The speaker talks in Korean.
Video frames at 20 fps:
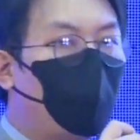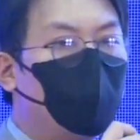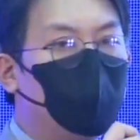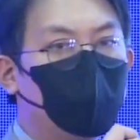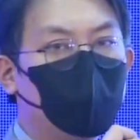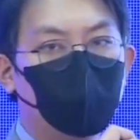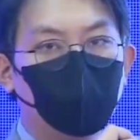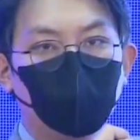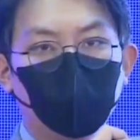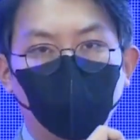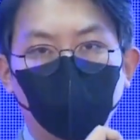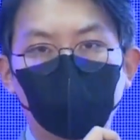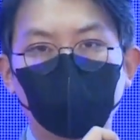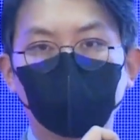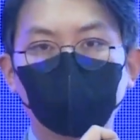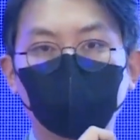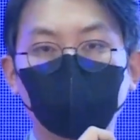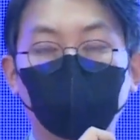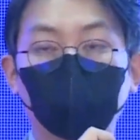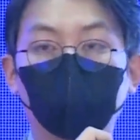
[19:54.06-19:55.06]
코인이라고
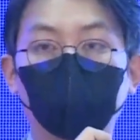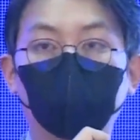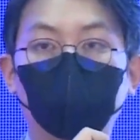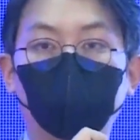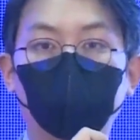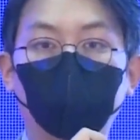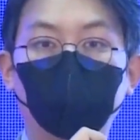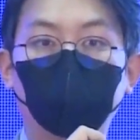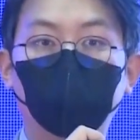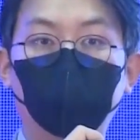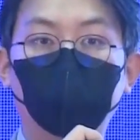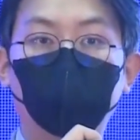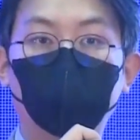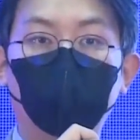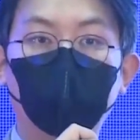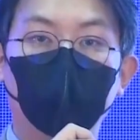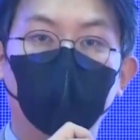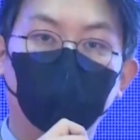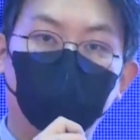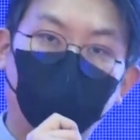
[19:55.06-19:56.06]
넣습니다.
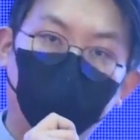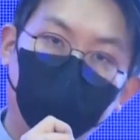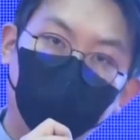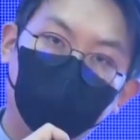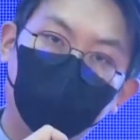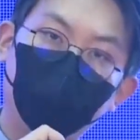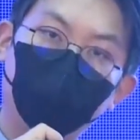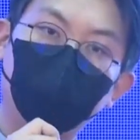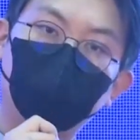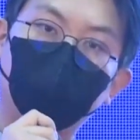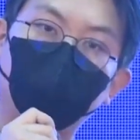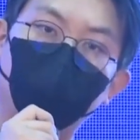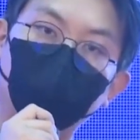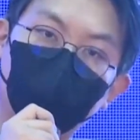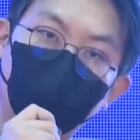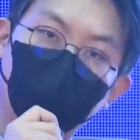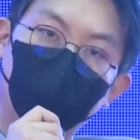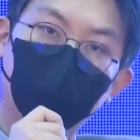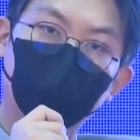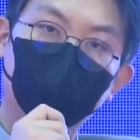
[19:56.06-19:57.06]
데이터를
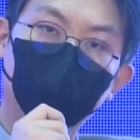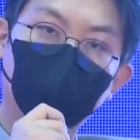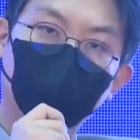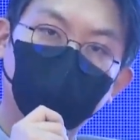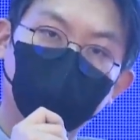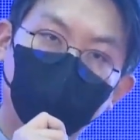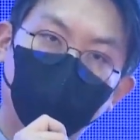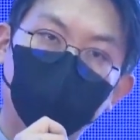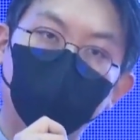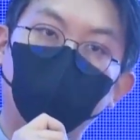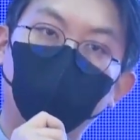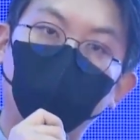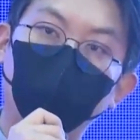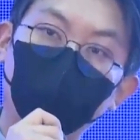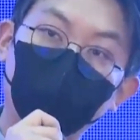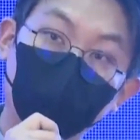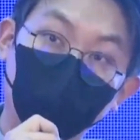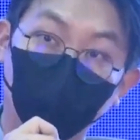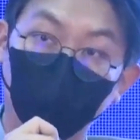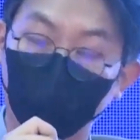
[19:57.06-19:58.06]
저장하는 만큼 담보
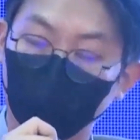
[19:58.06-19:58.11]
코인을